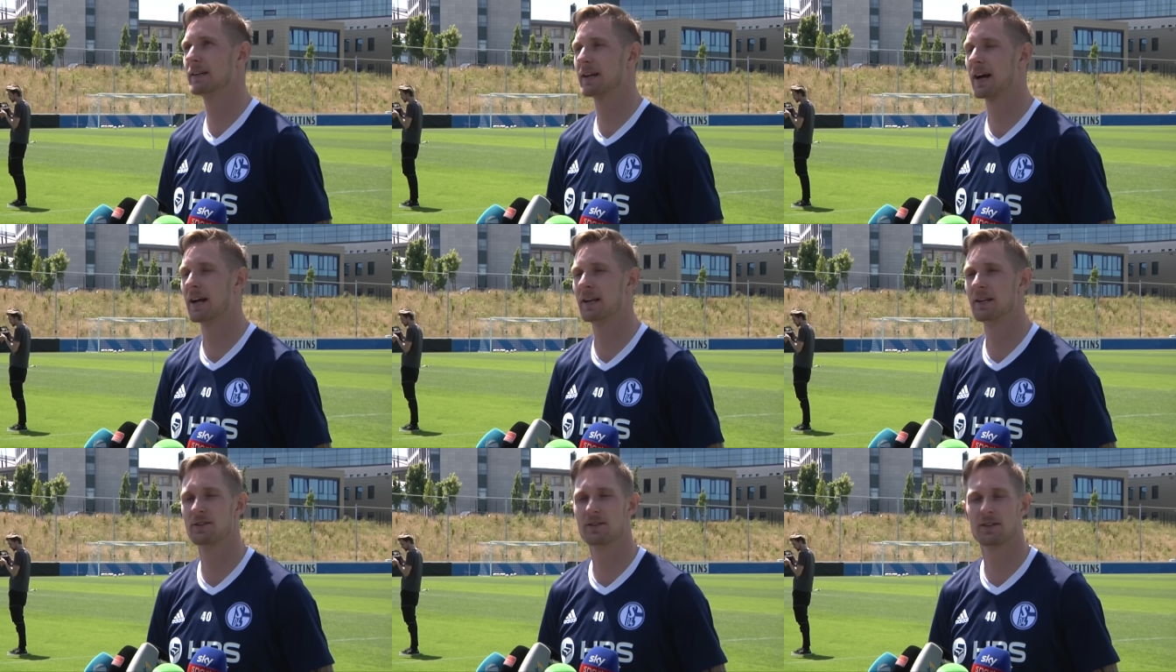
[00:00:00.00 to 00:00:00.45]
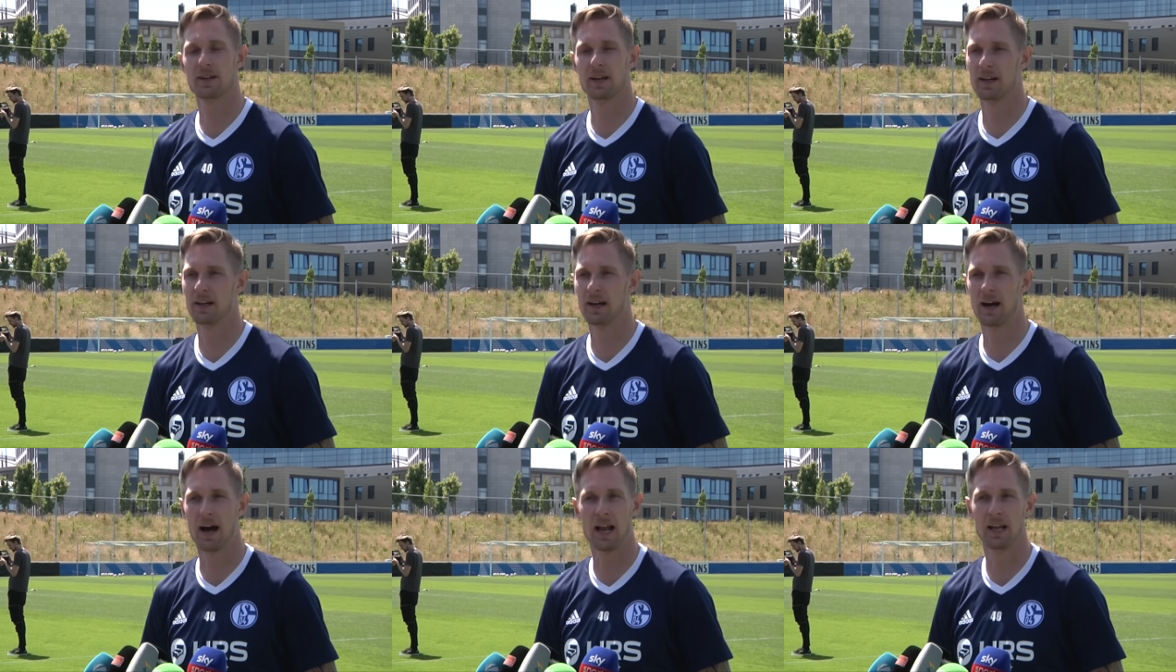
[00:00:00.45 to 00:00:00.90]
kann ich
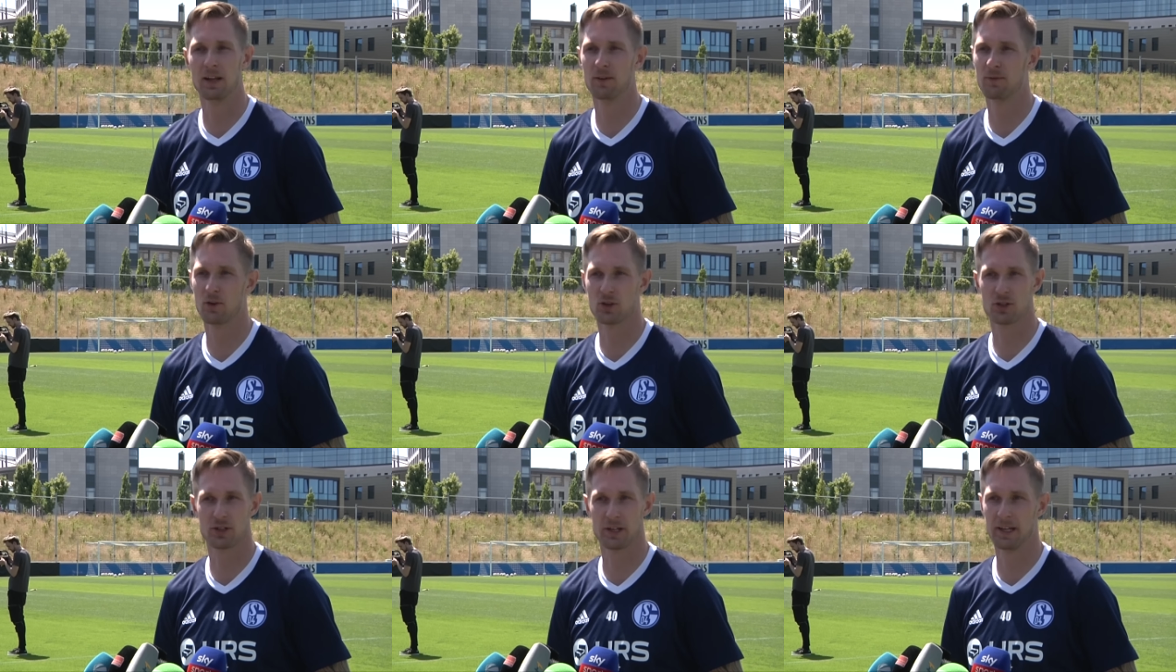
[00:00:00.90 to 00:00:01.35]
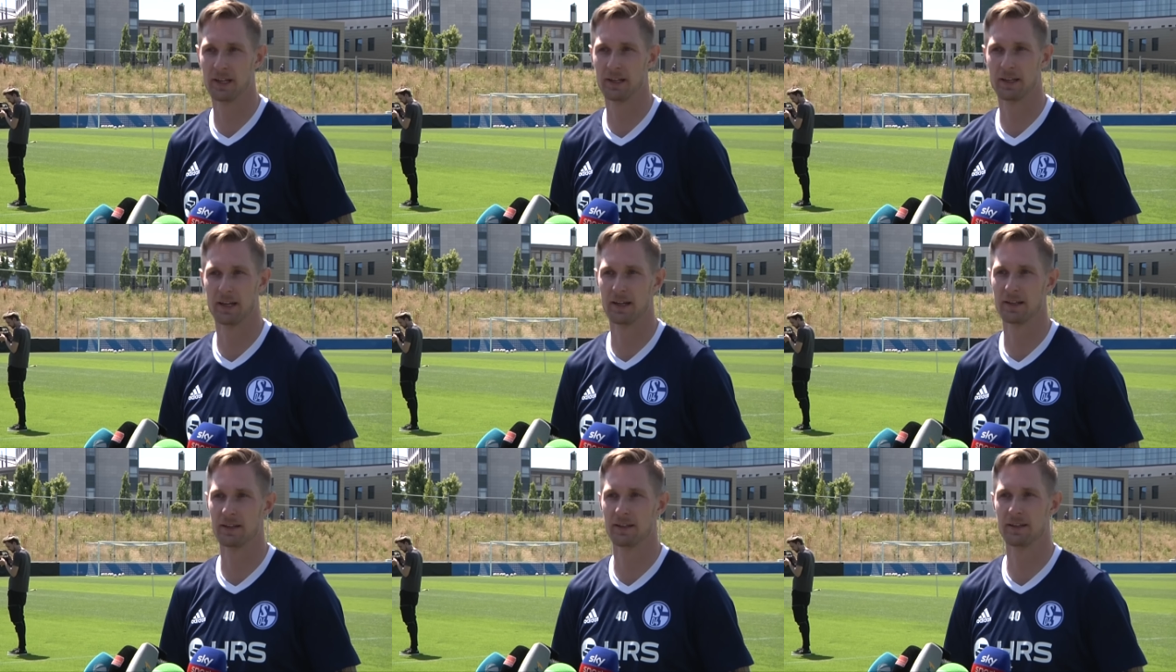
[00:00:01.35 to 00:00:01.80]
alle
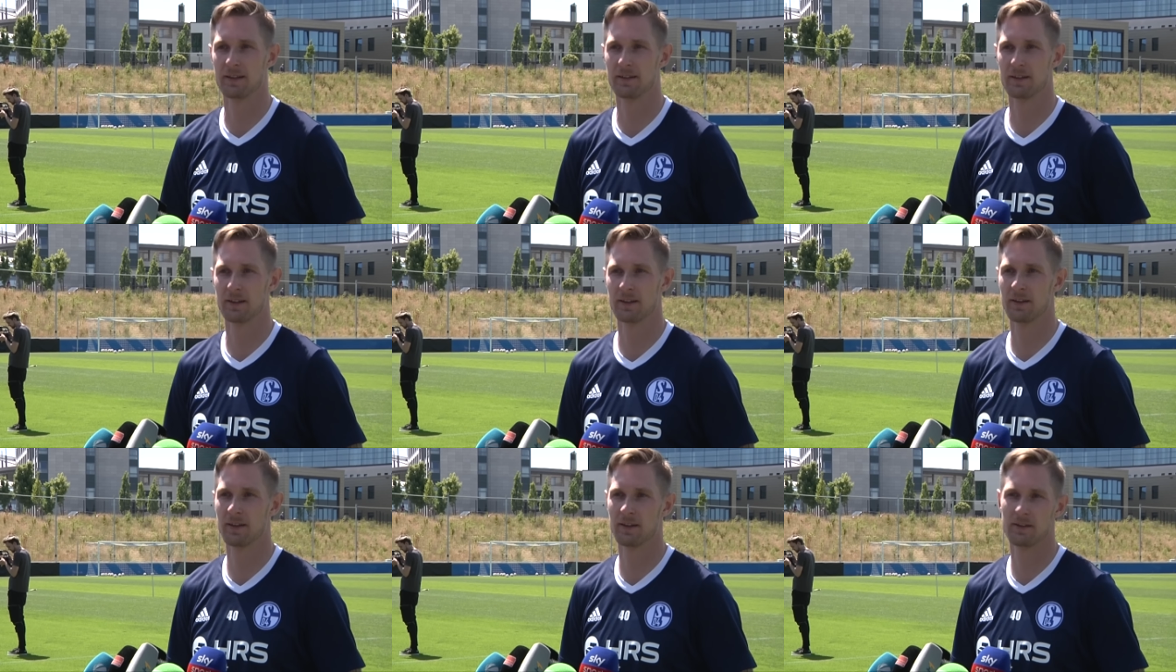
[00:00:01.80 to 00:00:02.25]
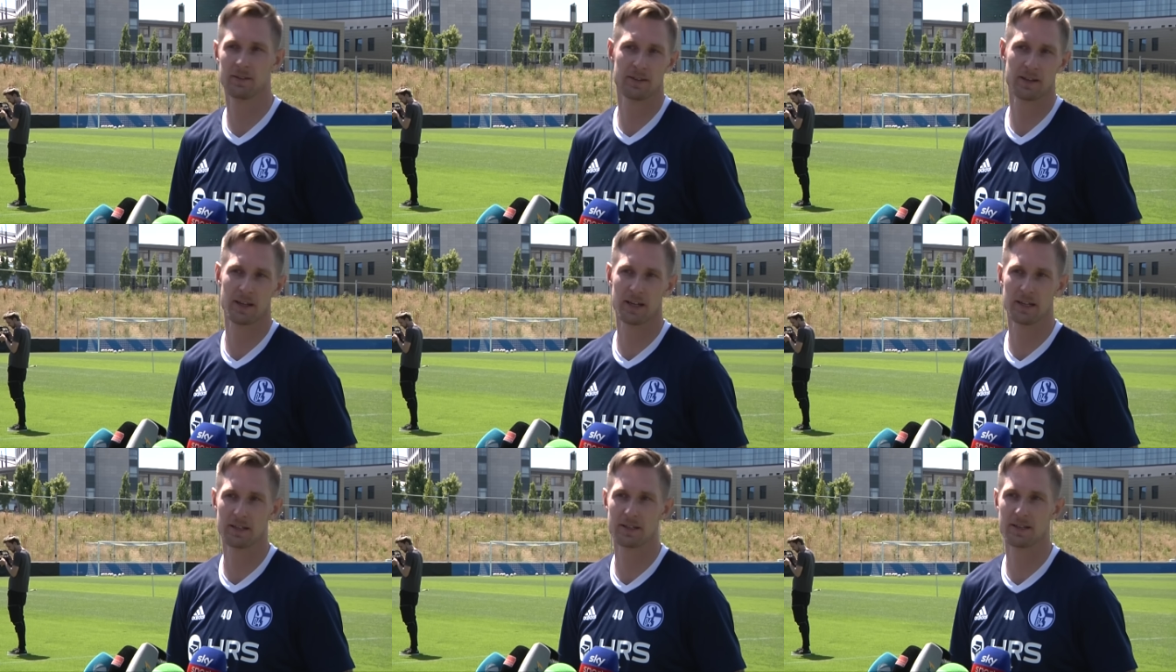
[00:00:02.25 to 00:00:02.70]
verstehen, ja? Die, die, die,
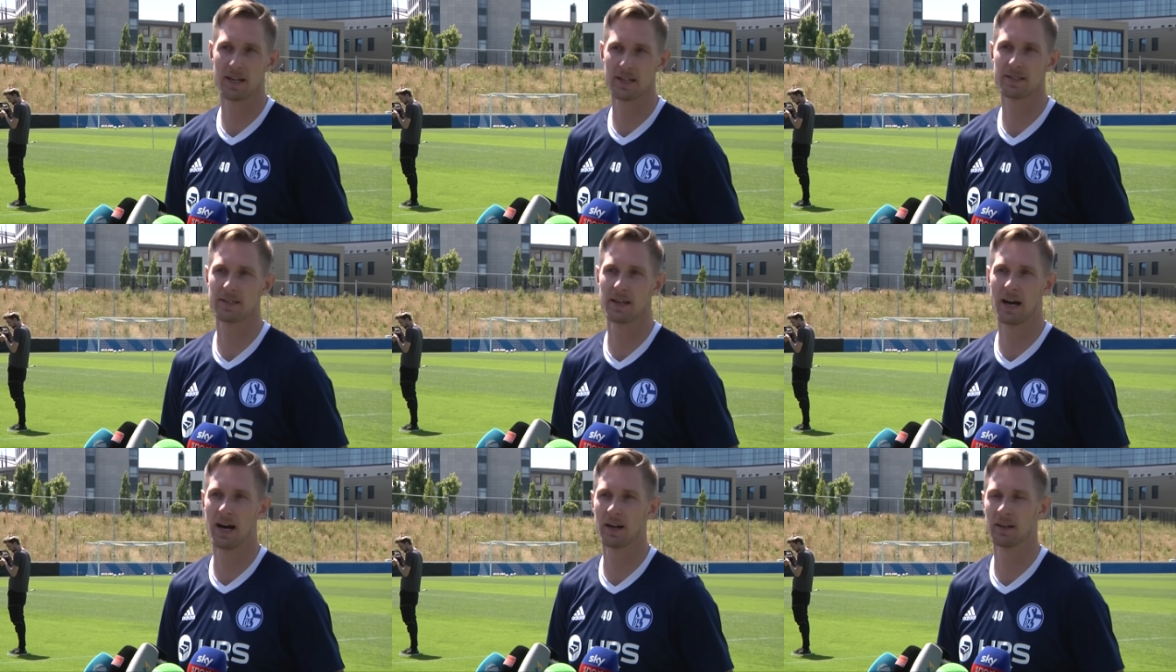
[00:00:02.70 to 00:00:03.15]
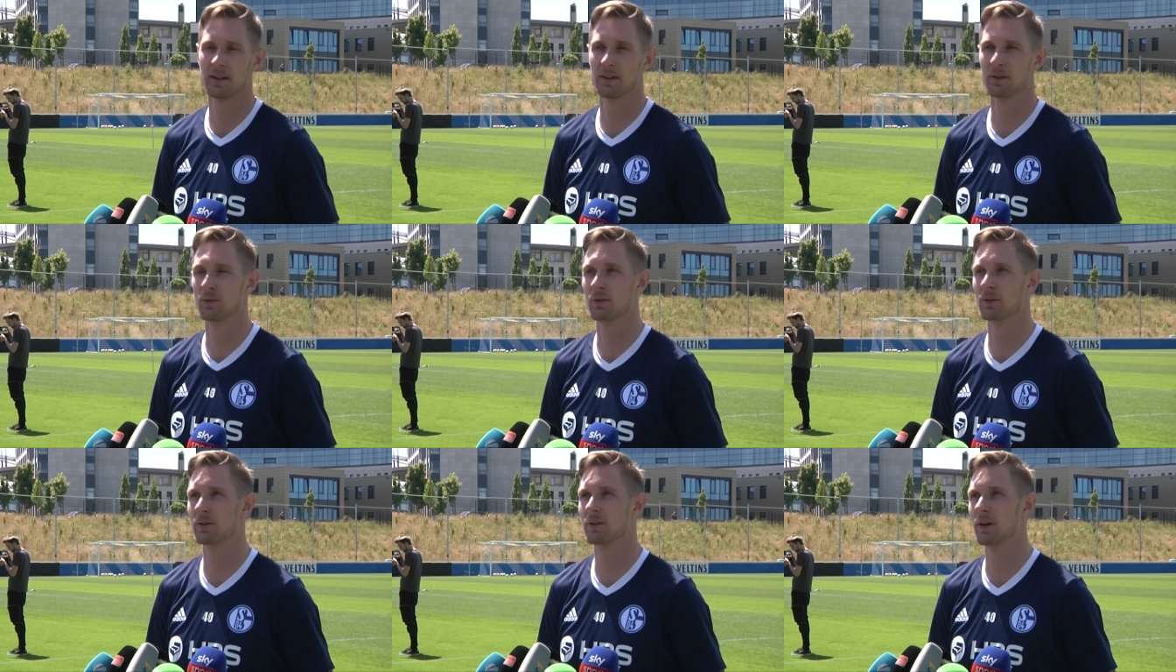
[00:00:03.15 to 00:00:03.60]
sicherlich das sagen.
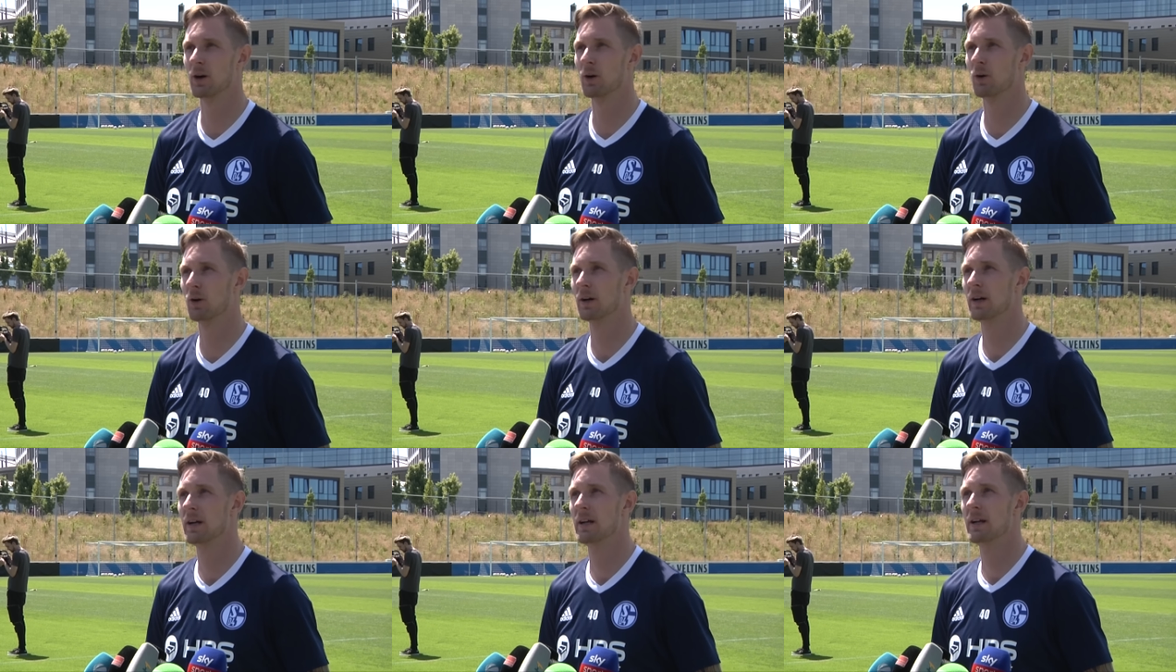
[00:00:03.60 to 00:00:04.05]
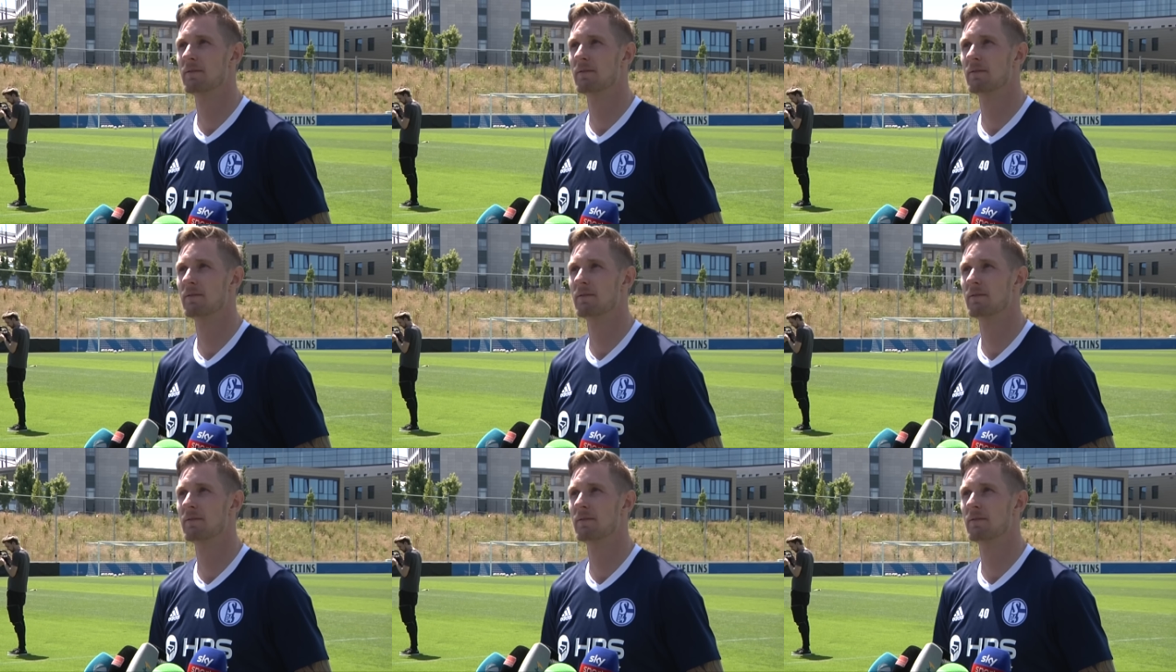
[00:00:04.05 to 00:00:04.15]
Und auch